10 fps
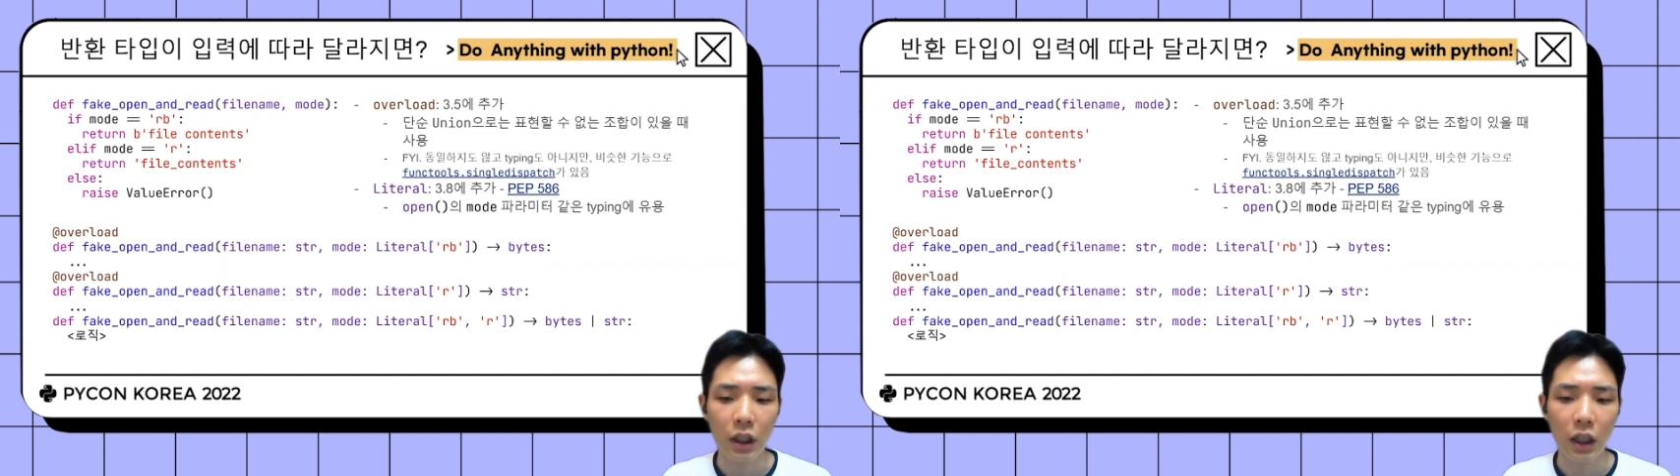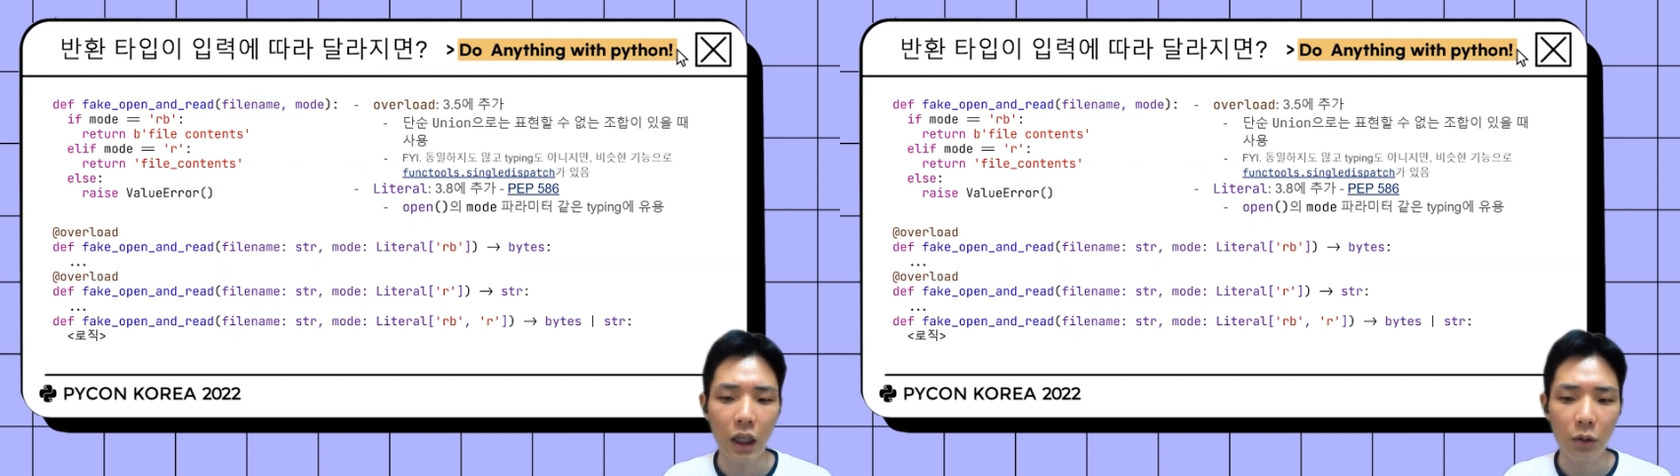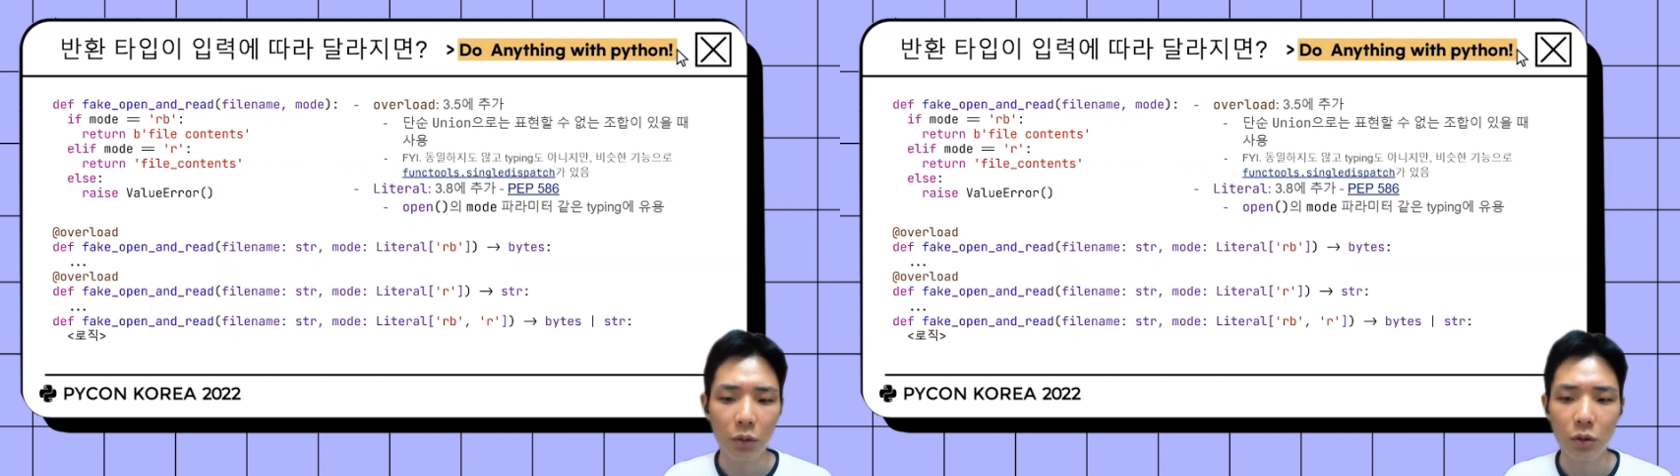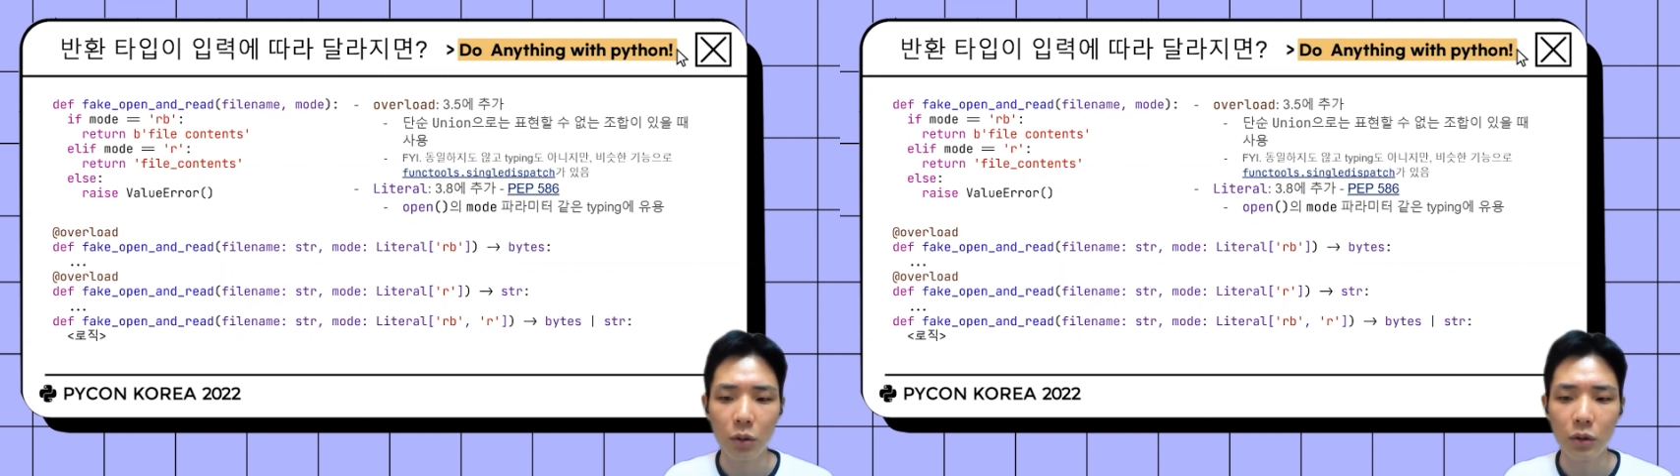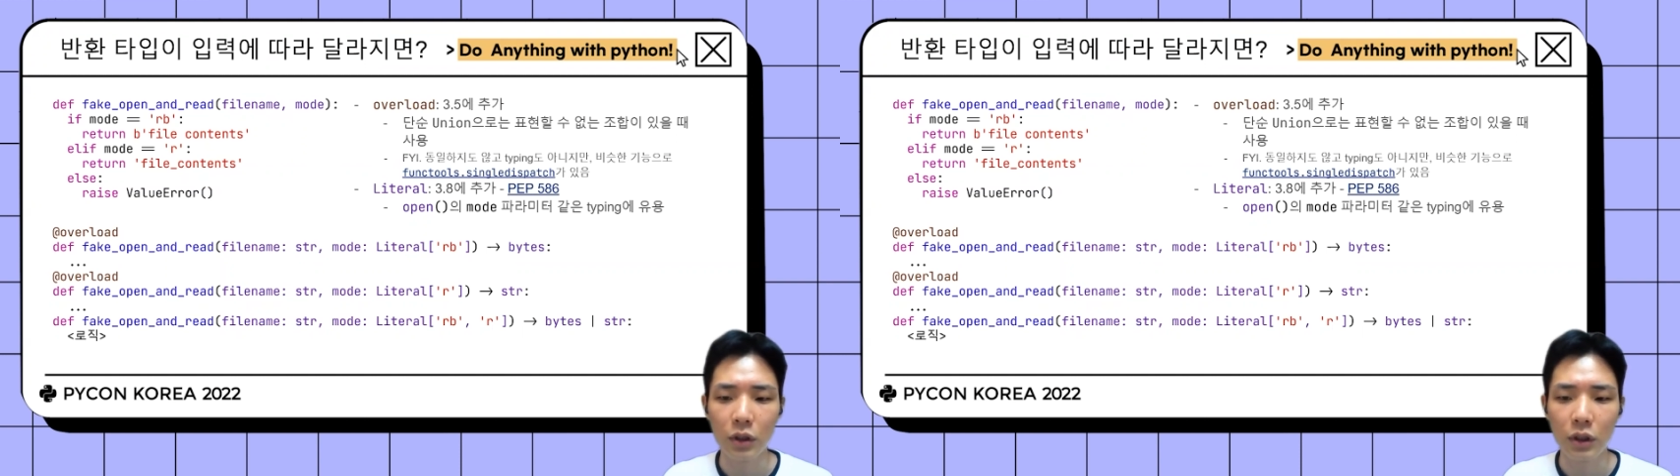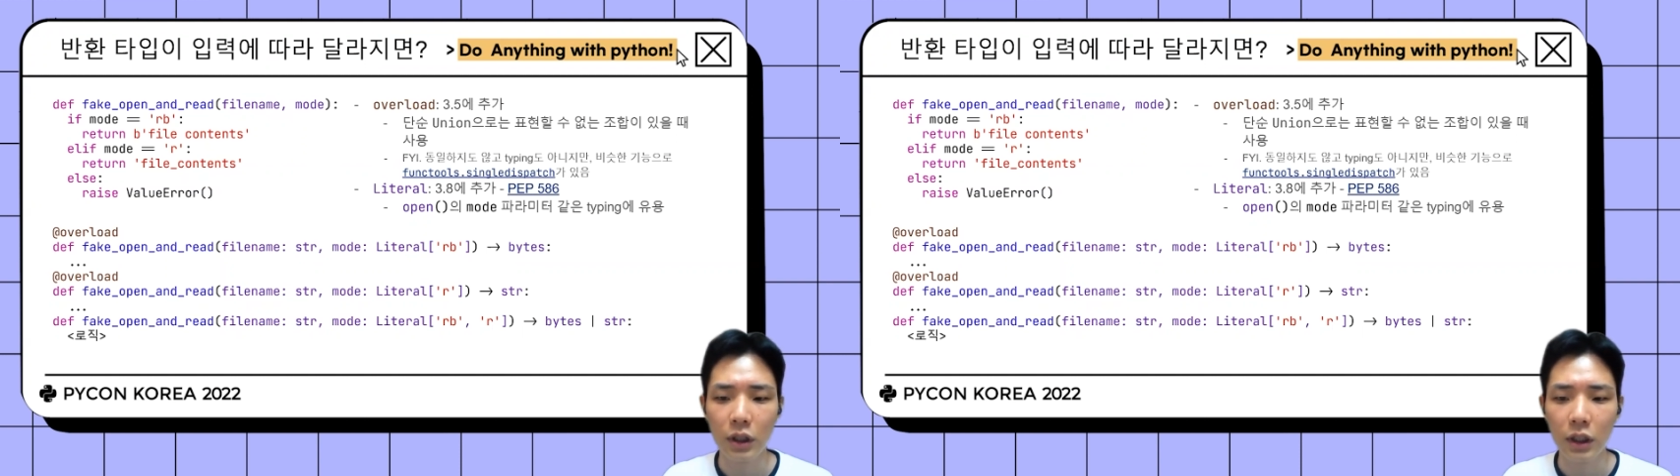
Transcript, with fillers: R로 들어오든